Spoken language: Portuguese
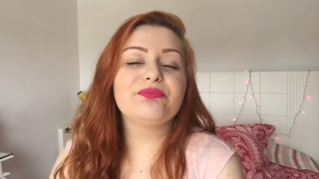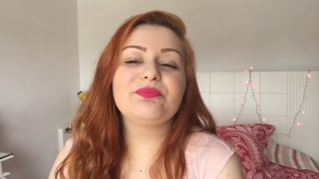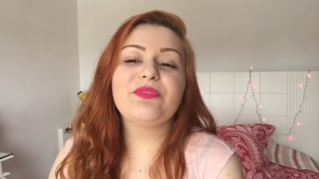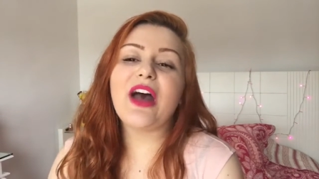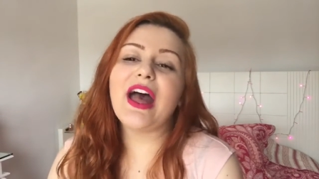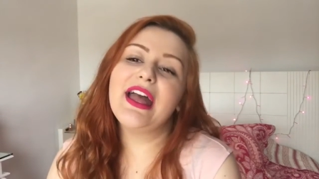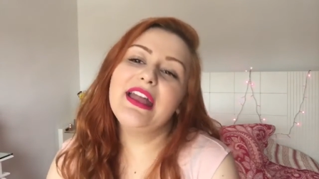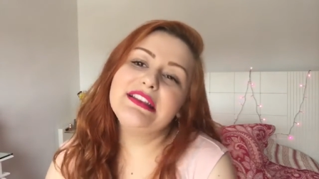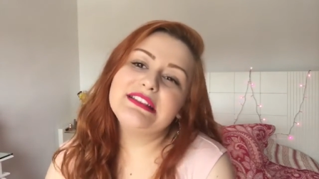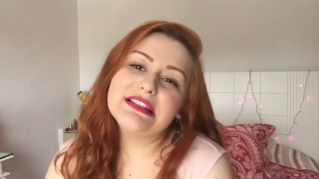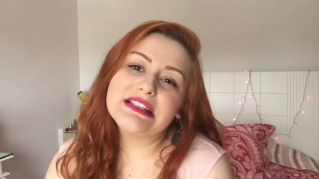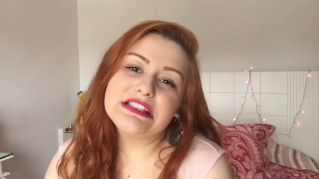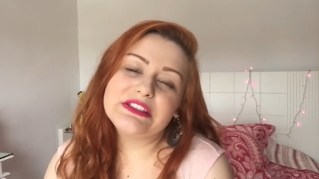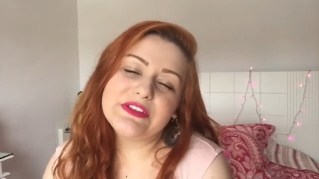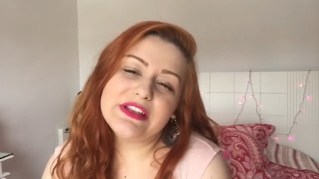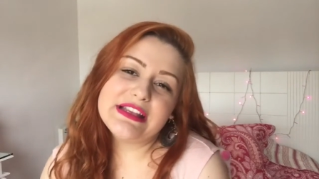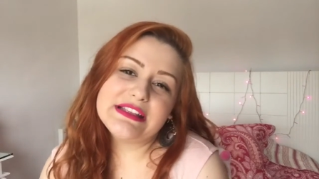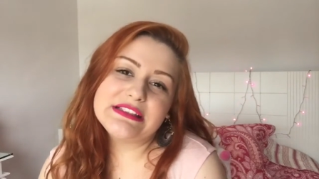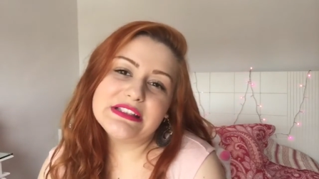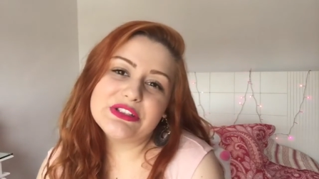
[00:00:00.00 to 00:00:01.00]
faz às
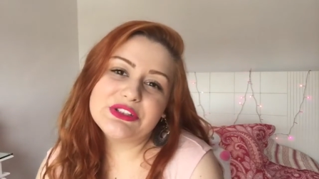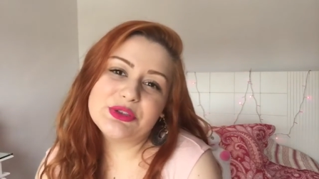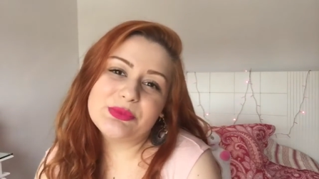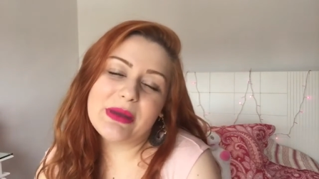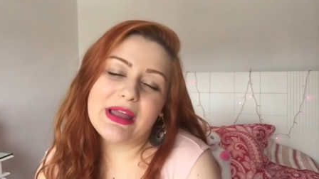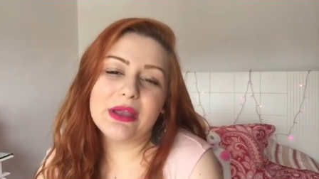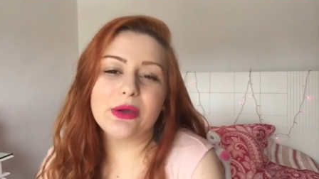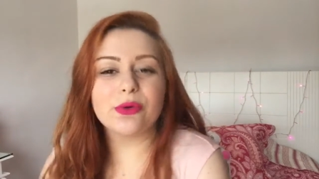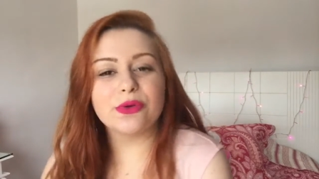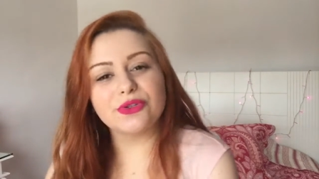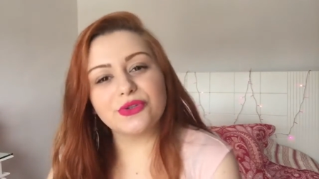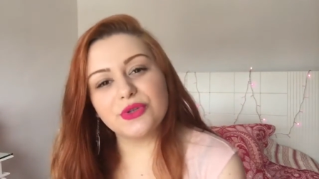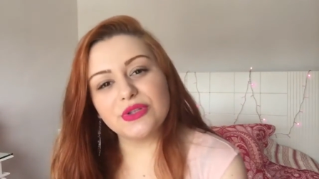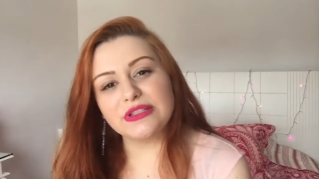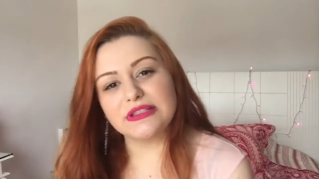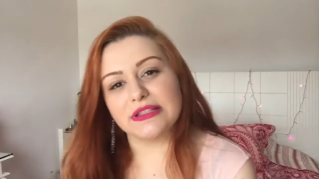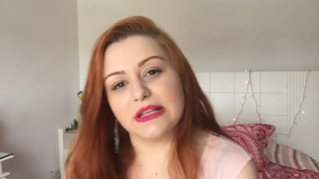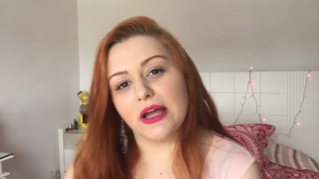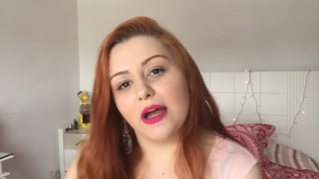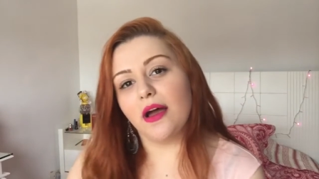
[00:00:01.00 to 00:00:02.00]
vezes uma
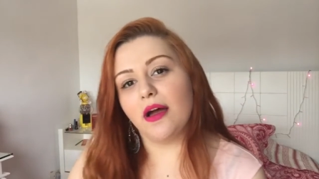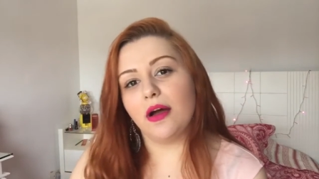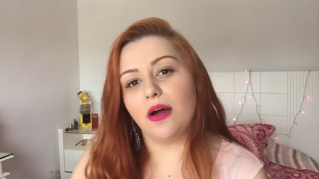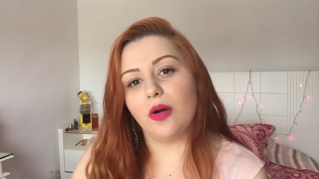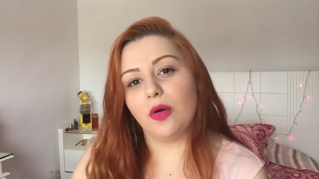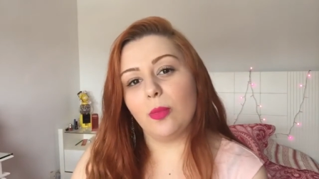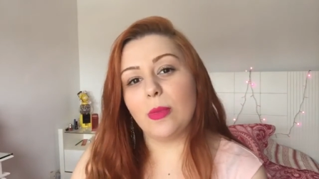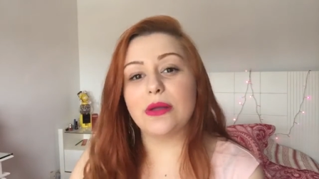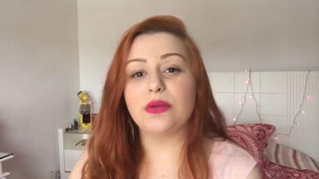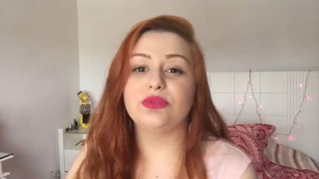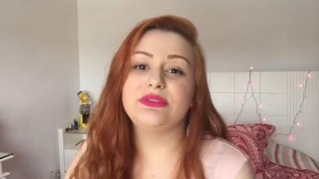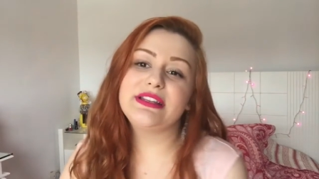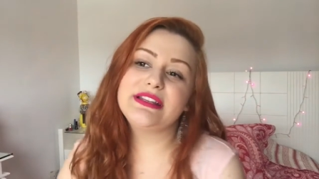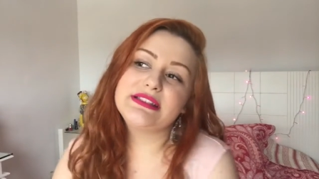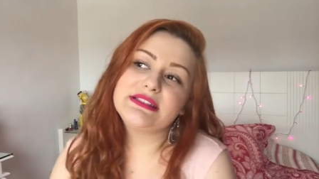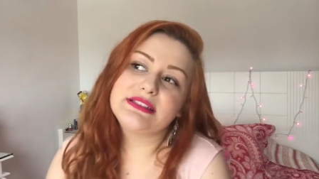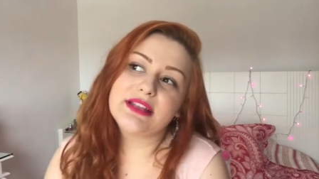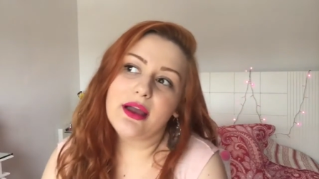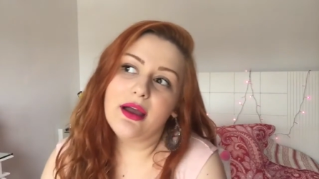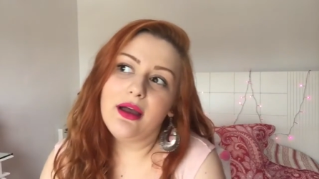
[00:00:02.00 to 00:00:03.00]
reconstrução, uma
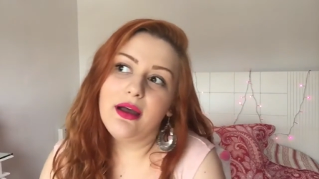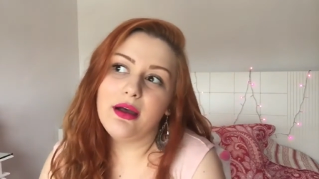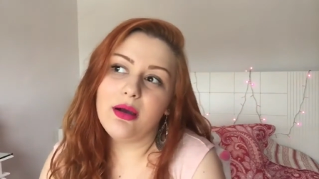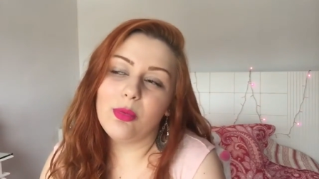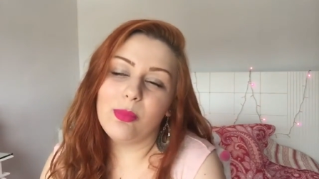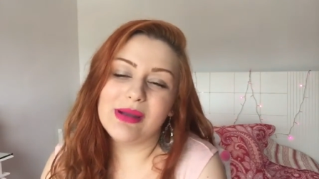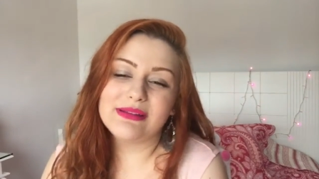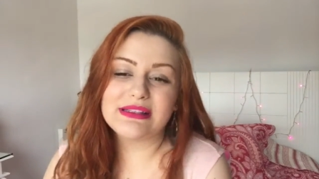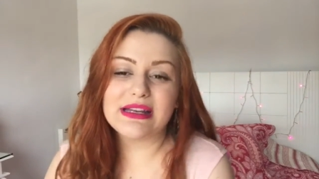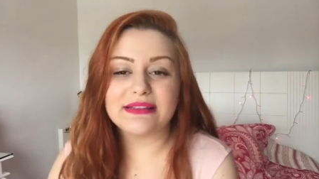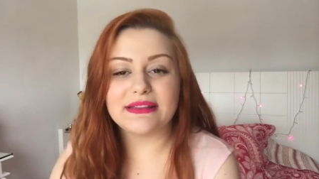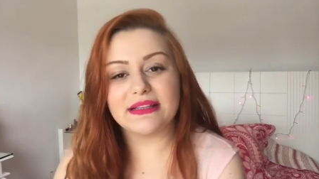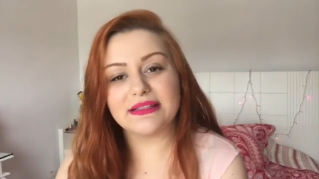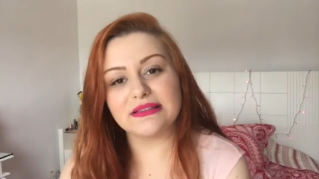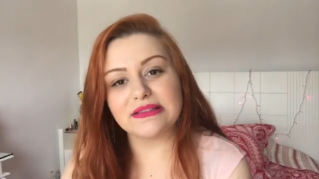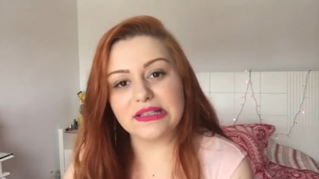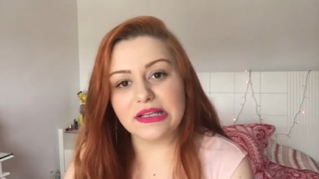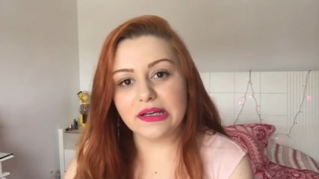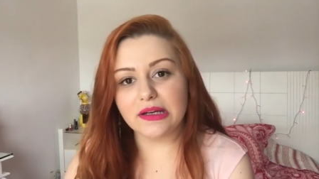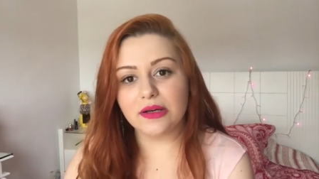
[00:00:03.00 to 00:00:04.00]
nutrição, uma
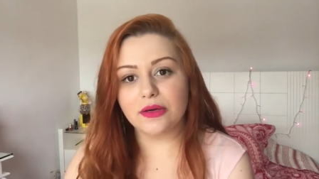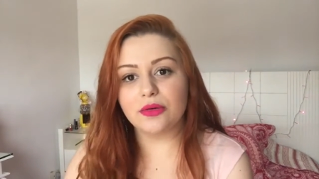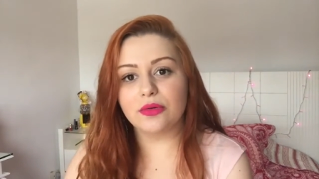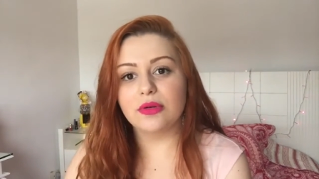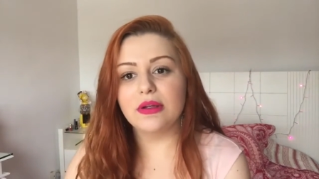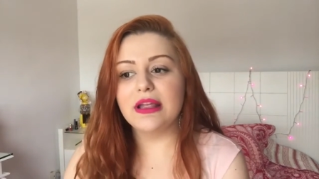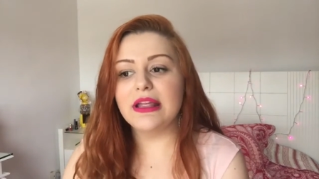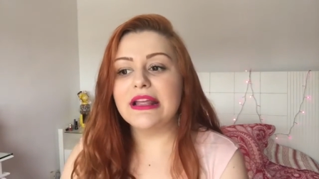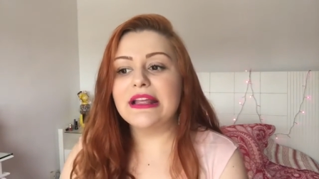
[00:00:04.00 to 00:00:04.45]
hidratação.